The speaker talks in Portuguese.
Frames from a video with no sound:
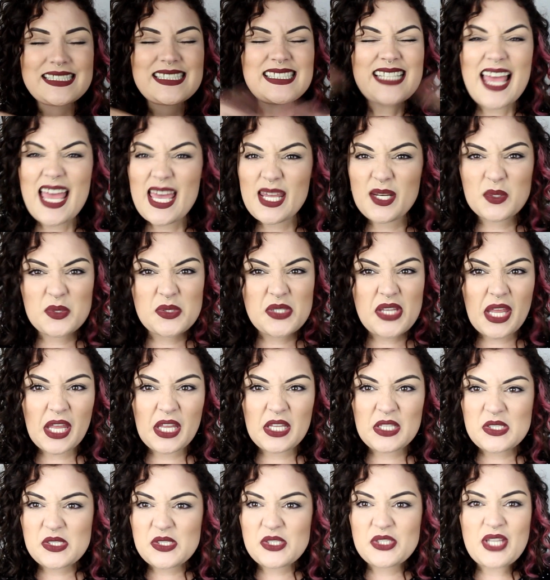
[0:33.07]
sério,
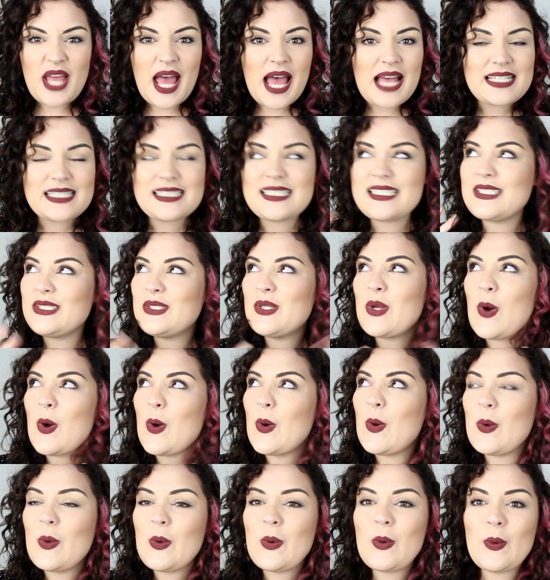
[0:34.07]
gente, tá assim,
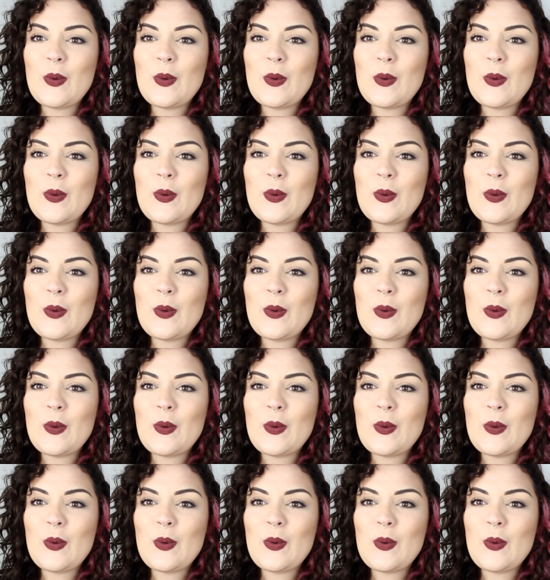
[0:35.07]
ó,